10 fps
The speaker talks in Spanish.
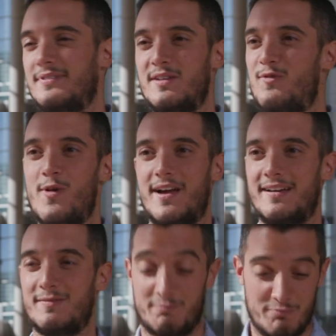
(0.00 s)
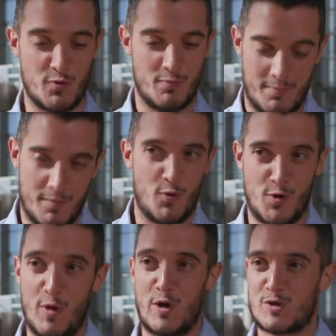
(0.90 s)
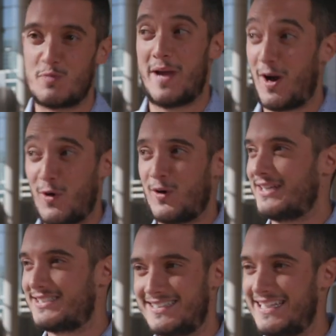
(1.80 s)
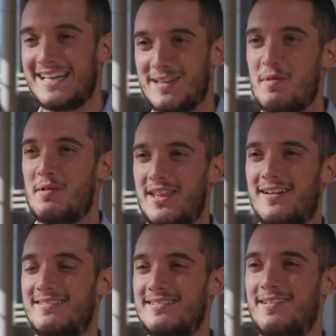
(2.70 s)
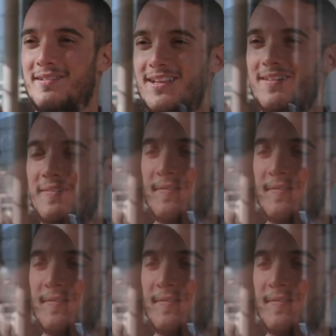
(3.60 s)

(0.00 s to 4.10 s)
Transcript: y fue uno de los mejores días de mi vida, la verdad.